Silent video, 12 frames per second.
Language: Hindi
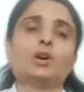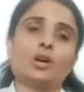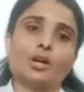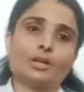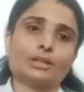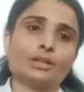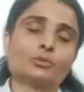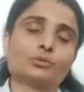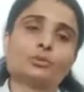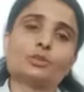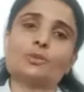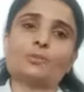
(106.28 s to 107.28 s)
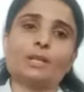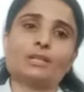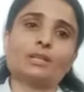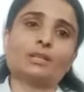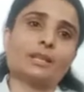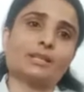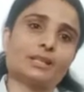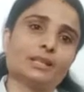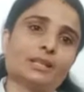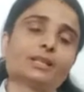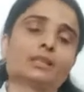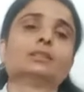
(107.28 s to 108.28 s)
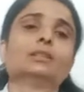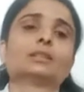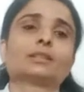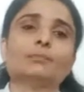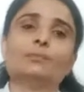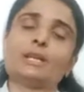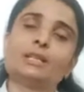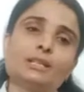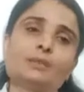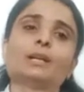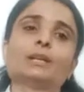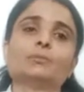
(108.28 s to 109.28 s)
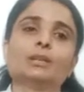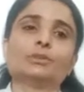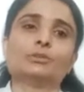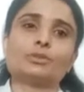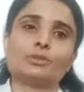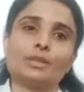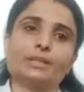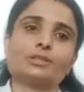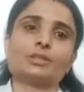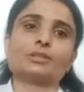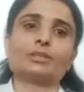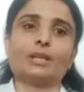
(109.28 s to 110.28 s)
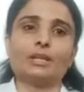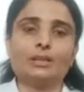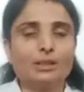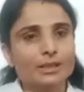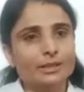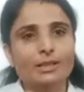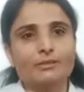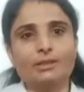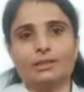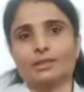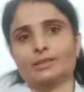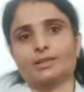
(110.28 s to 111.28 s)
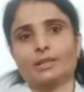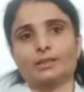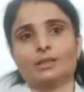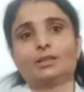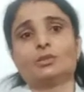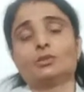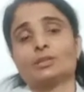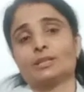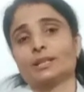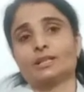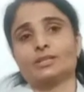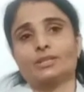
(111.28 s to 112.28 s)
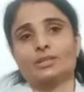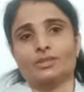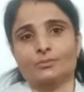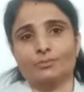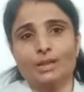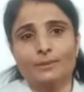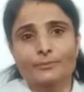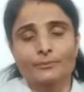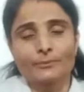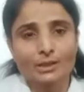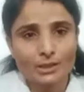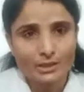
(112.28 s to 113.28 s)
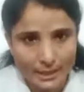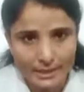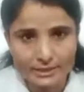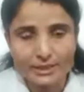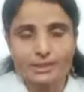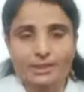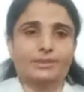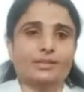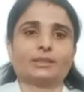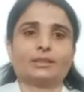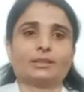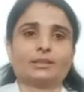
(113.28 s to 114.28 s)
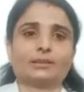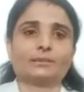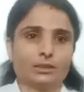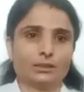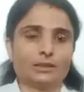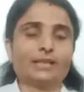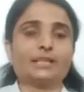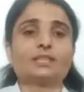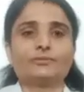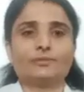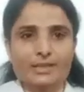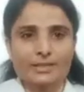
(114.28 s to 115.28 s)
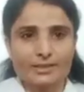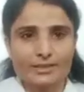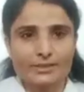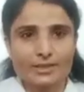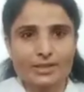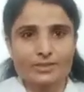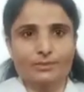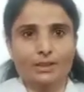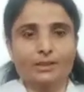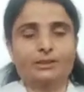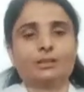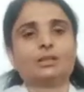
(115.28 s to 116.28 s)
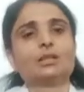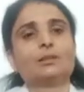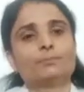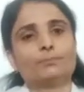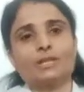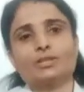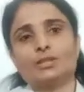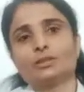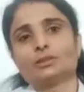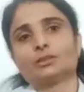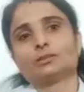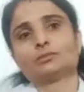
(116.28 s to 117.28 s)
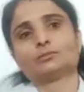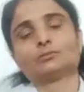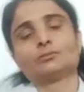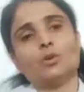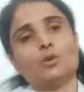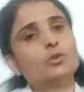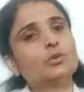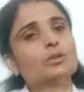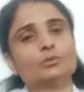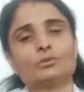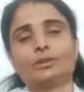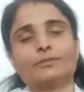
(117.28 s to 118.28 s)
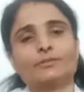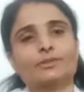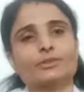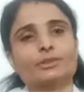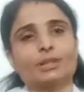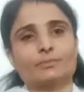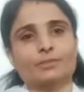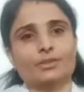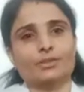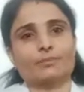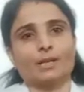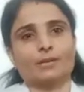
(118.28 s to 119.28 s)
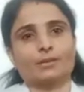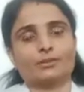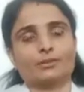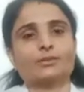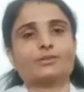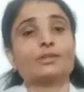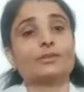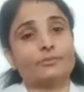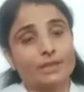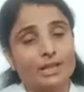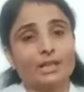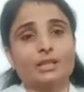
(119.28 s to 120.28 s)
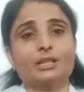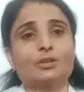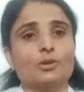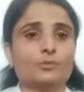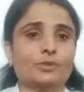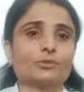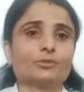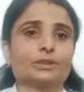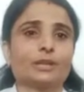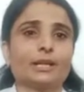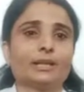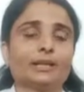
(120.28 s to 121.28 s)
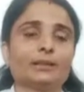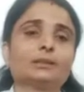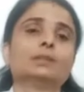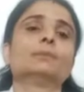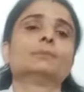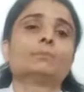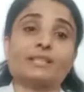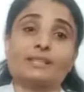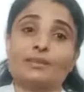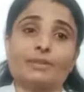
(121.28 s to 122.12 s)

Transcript: और कुछ पेशेंट ऐसे हैं कि महीने भर में उस कंडीशन से रिकवर कर जाते हैं और सेकेंड स्टेज में एंटर कर जाते हैं लेकिन फ्लैसिड स्टेज में पेशेंट और उनके फिजियोथेरेपिस्ट के पास सिर्फ एक ही ऑप्शन होता है पैसिव